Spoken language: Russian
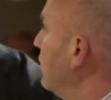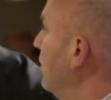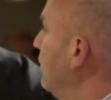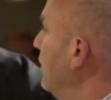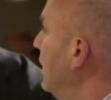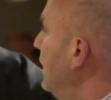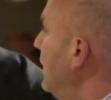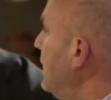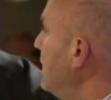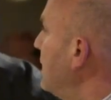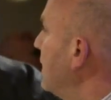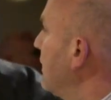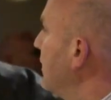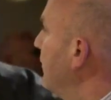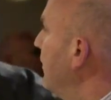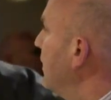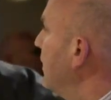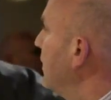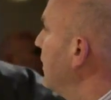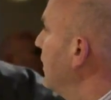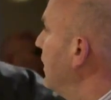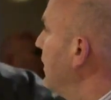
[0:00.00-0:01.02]
кульминация,
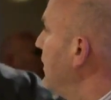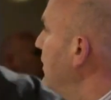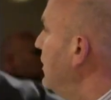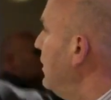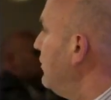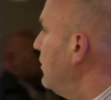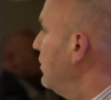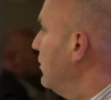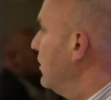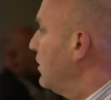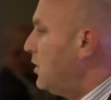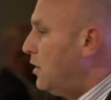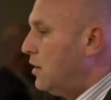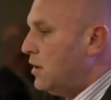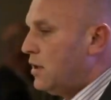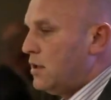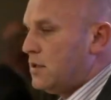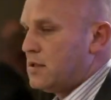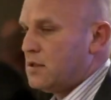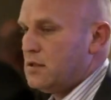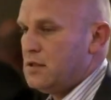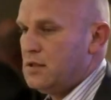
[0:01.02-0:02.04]
связанная с тем, что начало
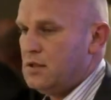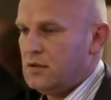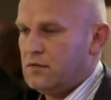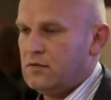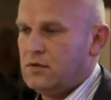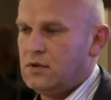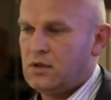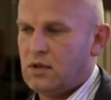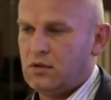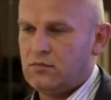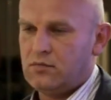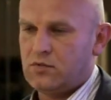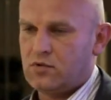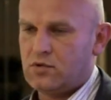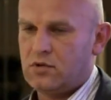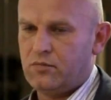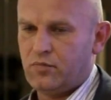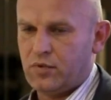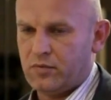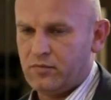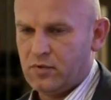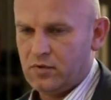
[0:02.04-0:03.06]
лицензирования там
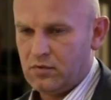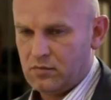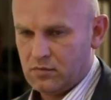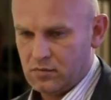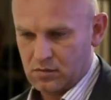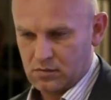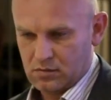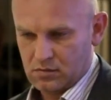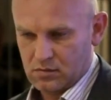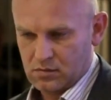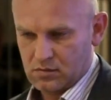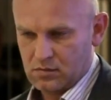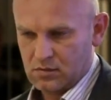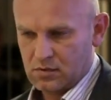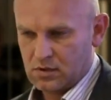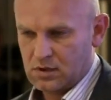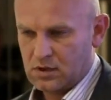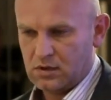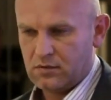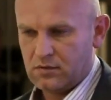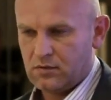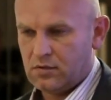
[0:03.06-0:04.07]
уже, по-моему,
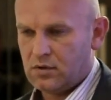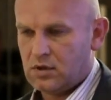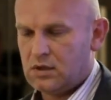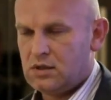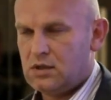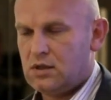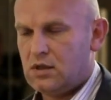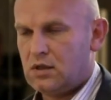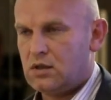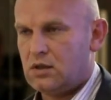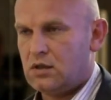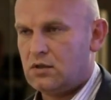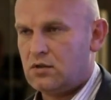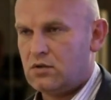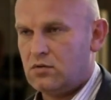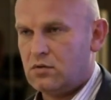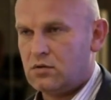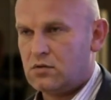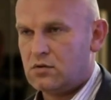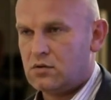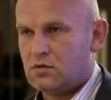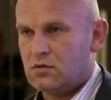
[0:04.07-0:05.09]
где-то вот на днях и
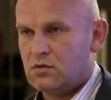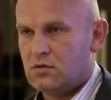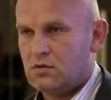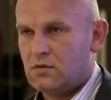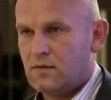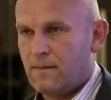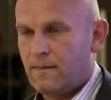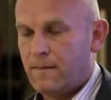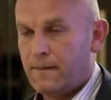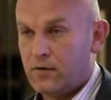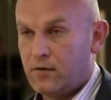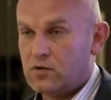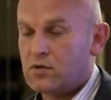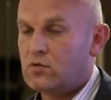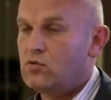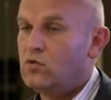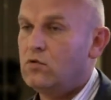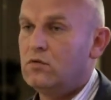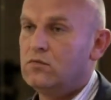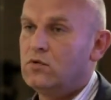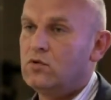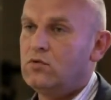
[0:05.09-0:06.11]
начнется. То есть к
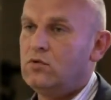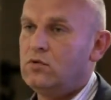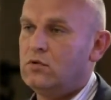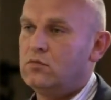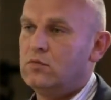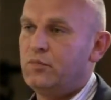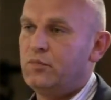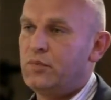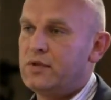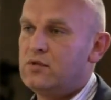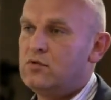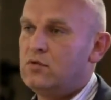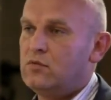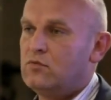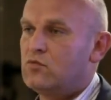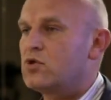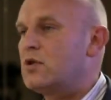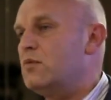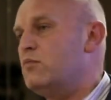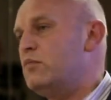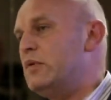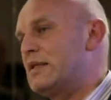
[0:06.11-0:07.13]
Новому году мы придем
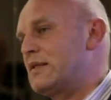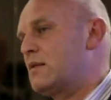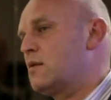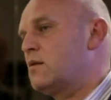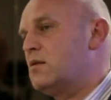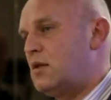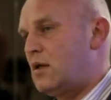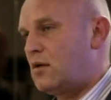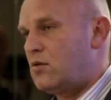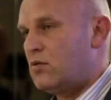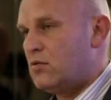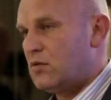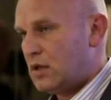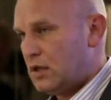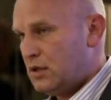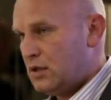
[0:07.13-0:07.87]
уже без такого